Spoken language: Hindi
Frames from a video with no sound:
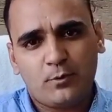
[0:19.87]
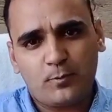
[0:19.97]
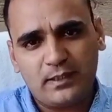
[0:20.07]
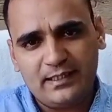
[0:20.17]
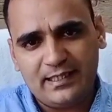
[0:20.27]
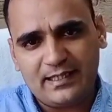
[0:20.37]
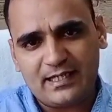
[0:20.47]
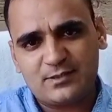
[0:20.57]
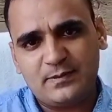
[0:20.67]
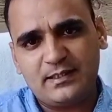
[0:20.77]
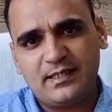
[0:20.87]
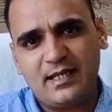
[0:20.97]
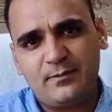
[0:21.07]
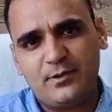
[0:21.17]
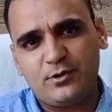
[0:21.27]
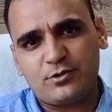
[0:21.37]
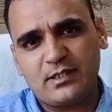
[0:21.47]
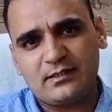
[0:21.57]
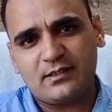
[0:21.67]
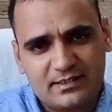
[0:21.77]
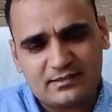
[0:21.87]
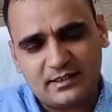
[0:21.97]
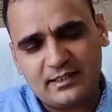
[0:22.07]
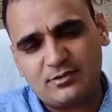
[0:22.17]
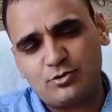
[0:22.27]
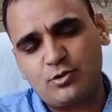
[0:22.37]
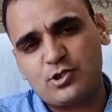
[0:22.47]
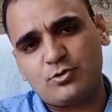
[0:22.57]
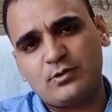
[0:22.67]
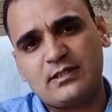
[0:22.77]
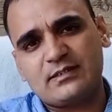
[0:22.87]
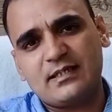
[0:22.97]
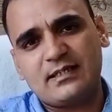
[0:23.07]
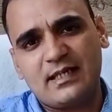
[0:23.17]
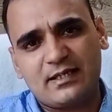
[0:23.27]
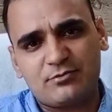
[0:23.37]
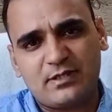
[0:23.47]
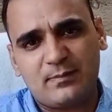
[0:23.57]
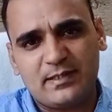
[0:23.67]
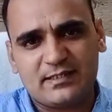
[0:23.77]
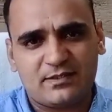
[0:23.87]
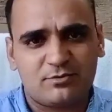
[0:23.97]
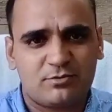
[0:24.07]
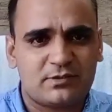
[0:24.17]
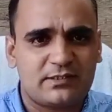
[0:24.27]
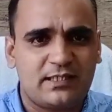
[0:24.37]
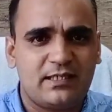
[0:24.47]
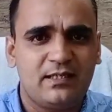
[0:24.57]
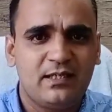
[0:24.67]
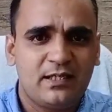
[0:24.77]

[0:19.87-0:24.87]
प्रॉपरली एक एक्सप्लेन किया है वीडियोज़ के अंदर किस तरीके से उसको इंस्टॉल करते हैं क्या क्या उसके एप्लीकेशन हो सकते हैं